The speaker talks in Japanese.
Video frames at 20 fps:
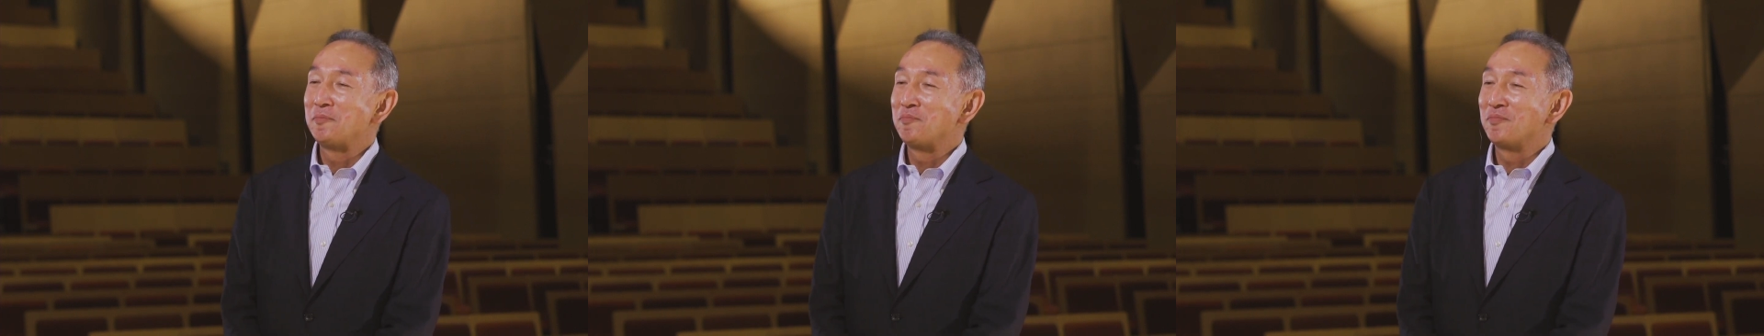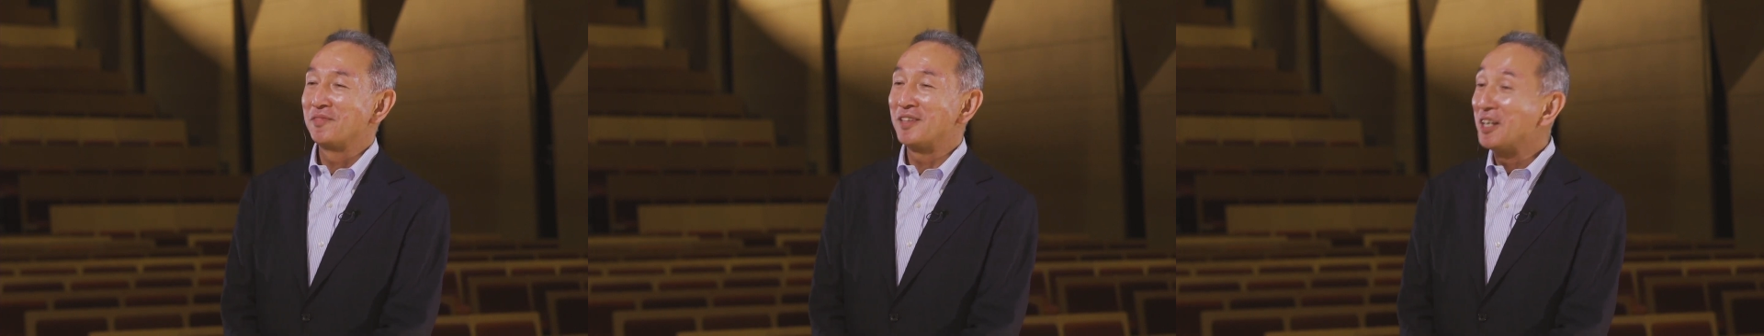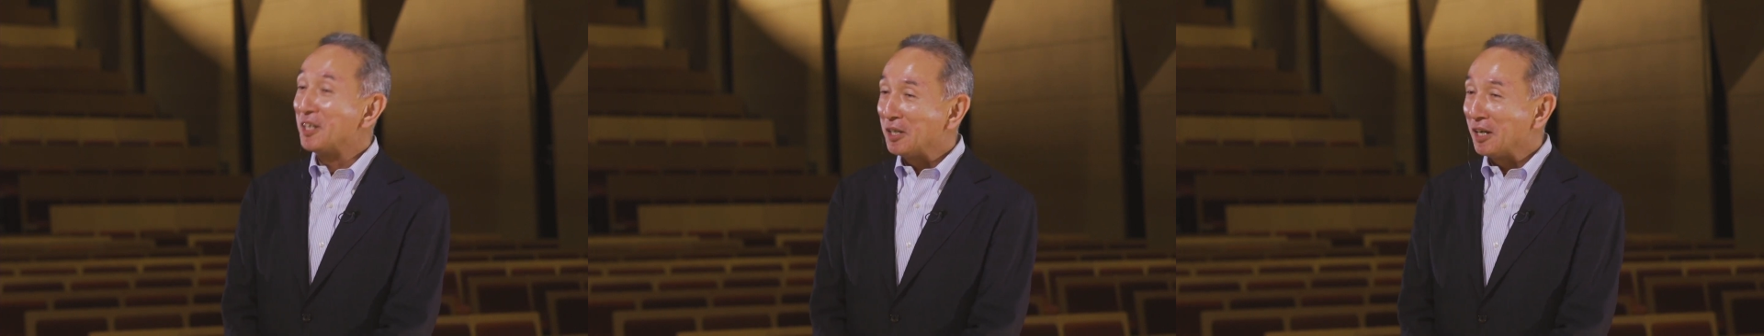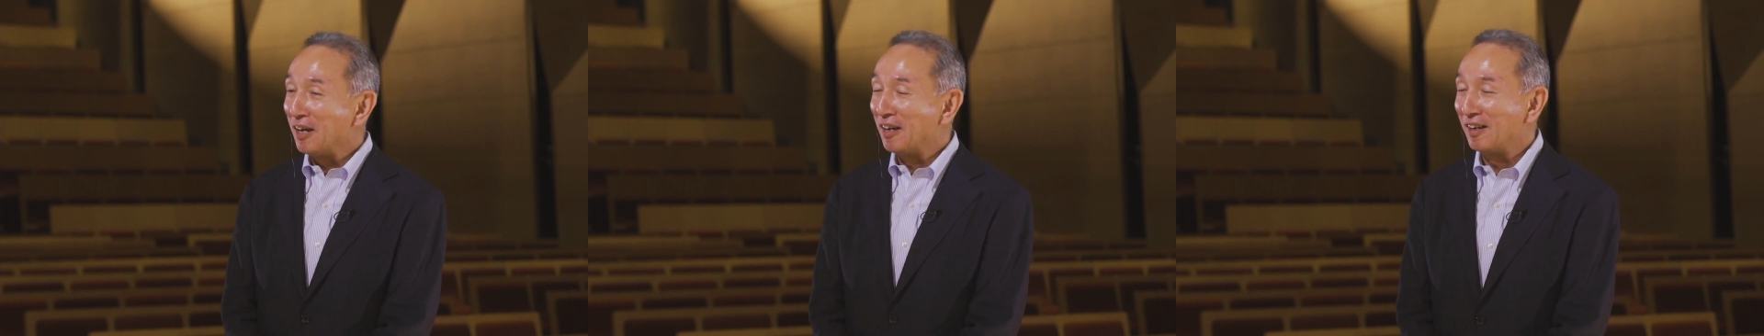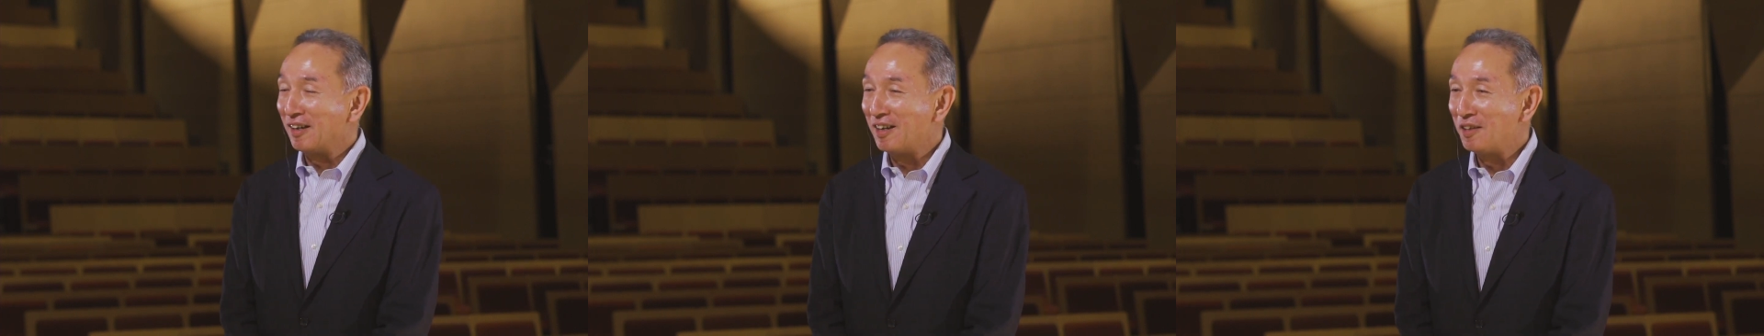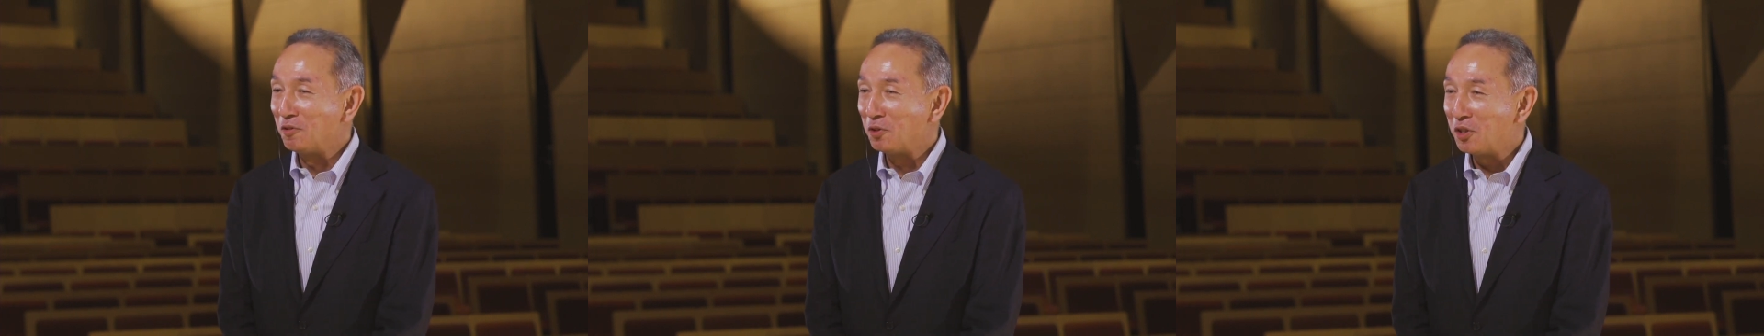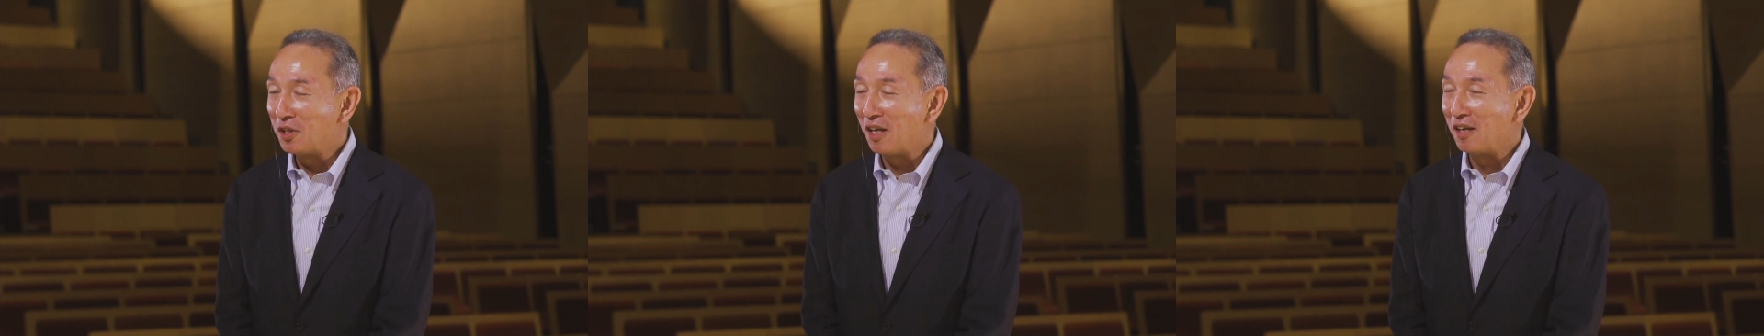何か
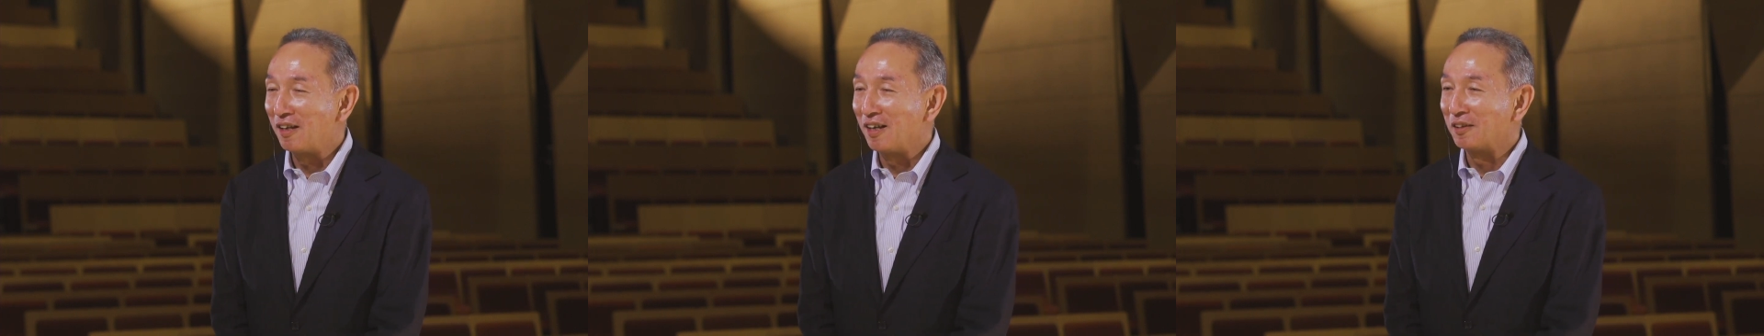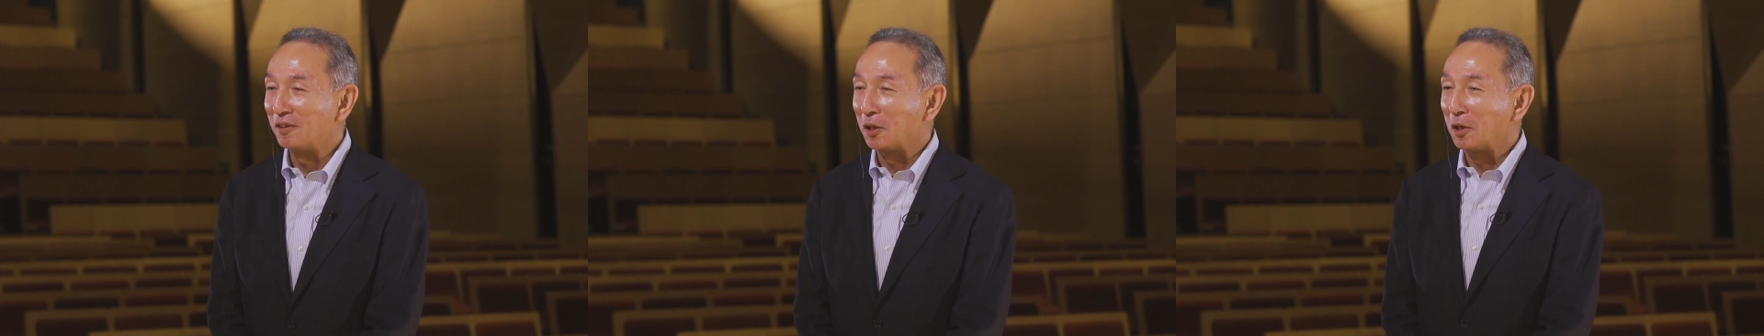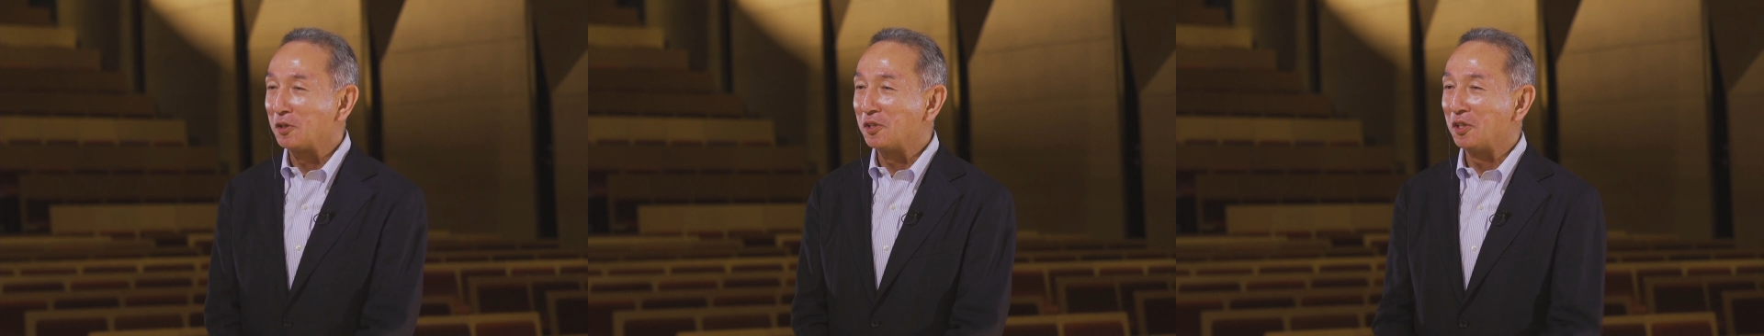意見があったら、